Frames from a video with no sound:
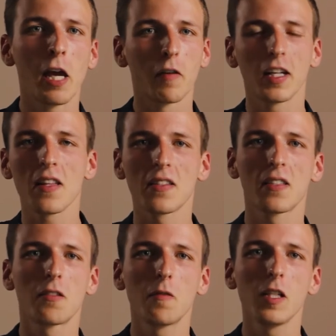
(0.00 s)
Wenn
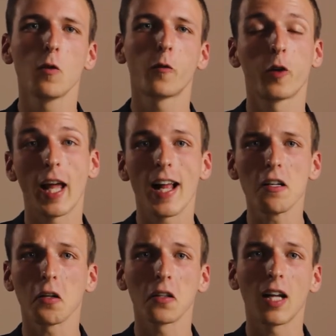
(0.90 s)
jetzt das Video von
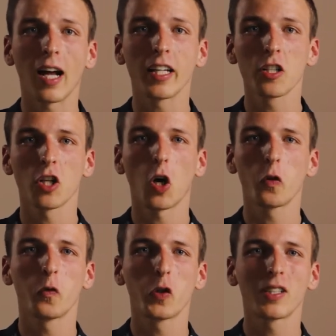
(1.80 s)
Älteren
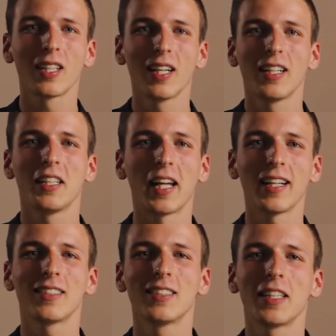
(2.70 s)
angeschaut wird, die
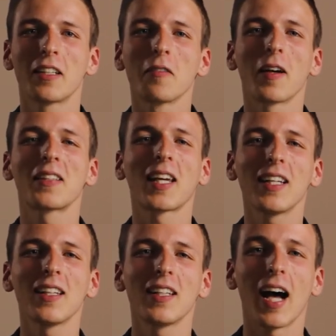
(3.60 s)
denken sich, was
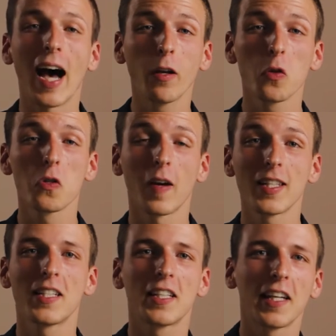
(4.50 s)
redet der
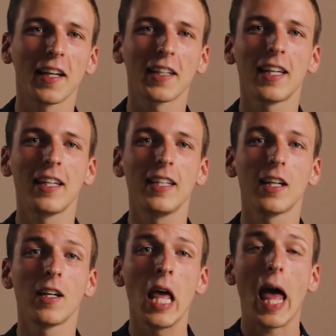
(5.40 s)
21-Jährige
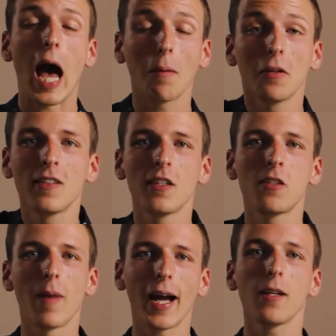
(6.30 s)
hier? Aber das
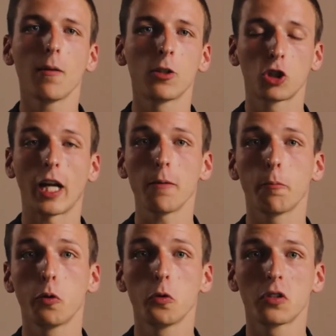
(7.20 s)
ist mein
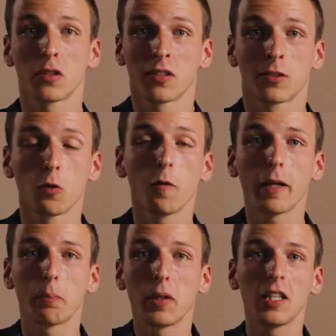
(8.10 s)
Standpunkt,
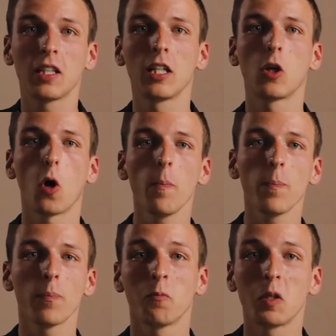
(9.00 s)
soweit bin ich
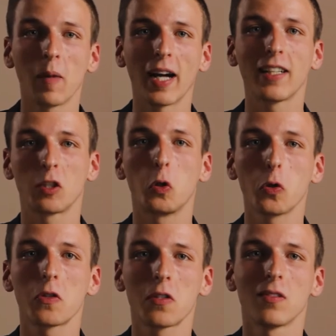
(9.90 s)
gekommen mit meinen
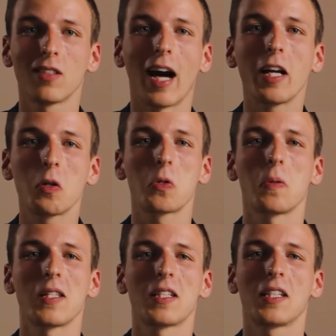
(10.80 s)
kurzen
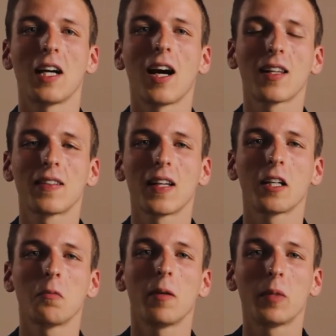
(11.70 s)
21 Jahren,
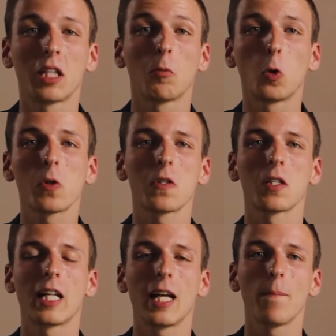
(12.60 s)
sage ich mal, mit dem
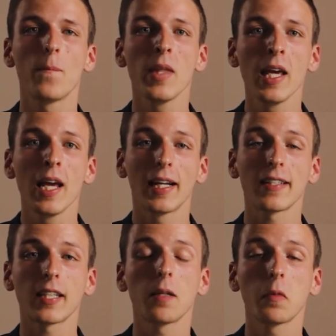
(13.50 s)
kurzen Leben.
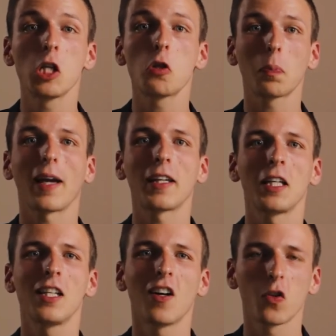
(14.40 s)
Deshalb, ich spreche
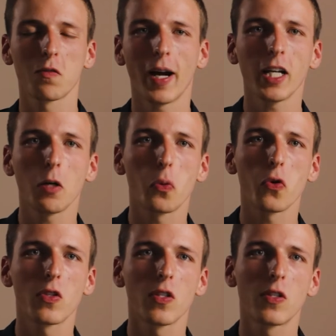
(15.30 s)
hier aus meiner
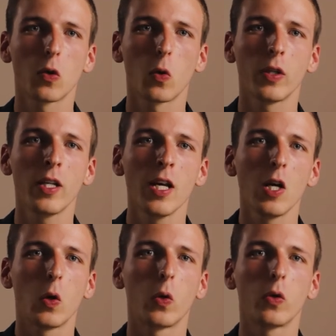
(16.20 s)
Position
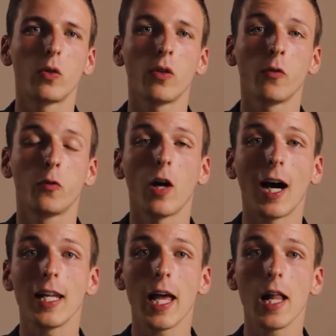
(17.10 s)
und für
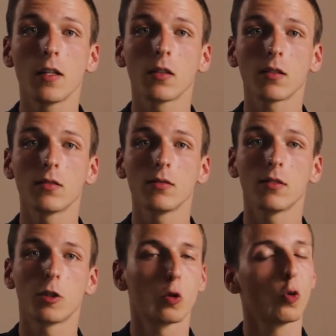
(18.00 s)
alle Älteren
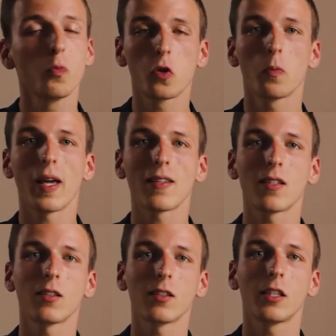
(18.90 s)
umso
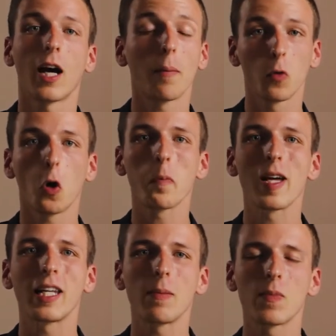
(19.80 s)
besser, ihr habt noch
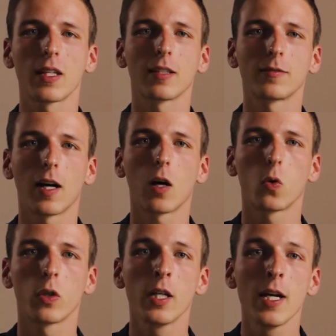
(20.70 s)
mehr
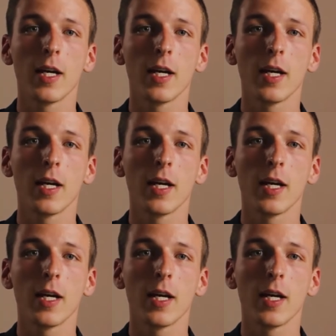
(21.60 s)
Lebenserfahrung.